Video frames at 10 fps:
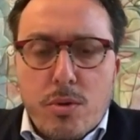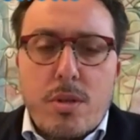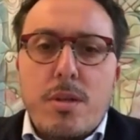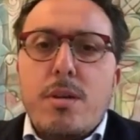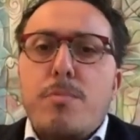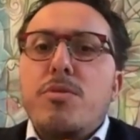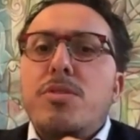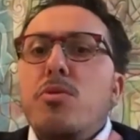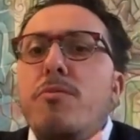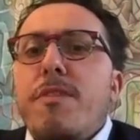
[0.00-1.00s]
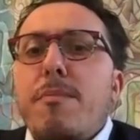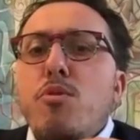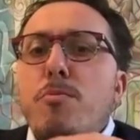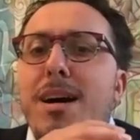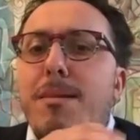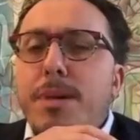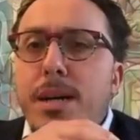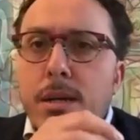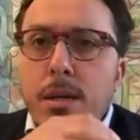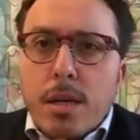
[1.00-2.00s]
Il professor Fabio
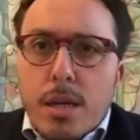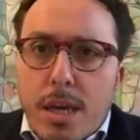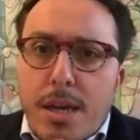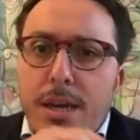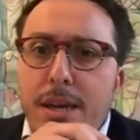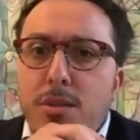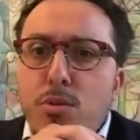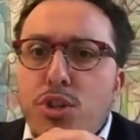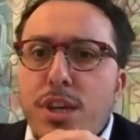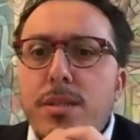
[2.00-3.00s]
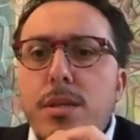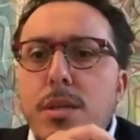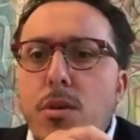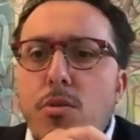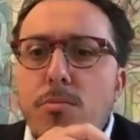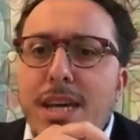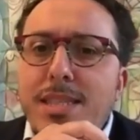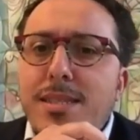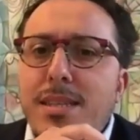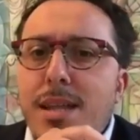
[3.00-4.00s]
Papa, che è docente di economia
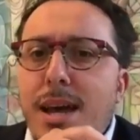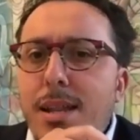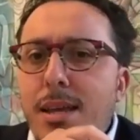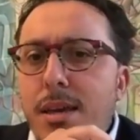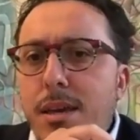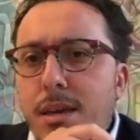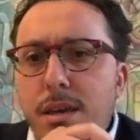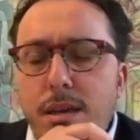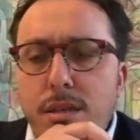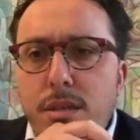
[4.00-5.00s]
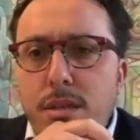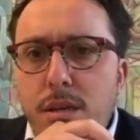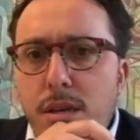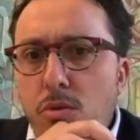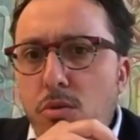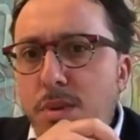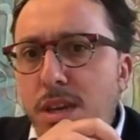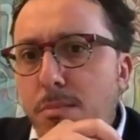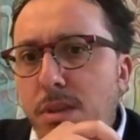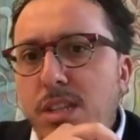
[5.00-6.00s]
aziendale e di
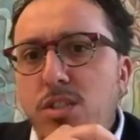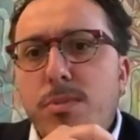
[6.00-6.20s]
economia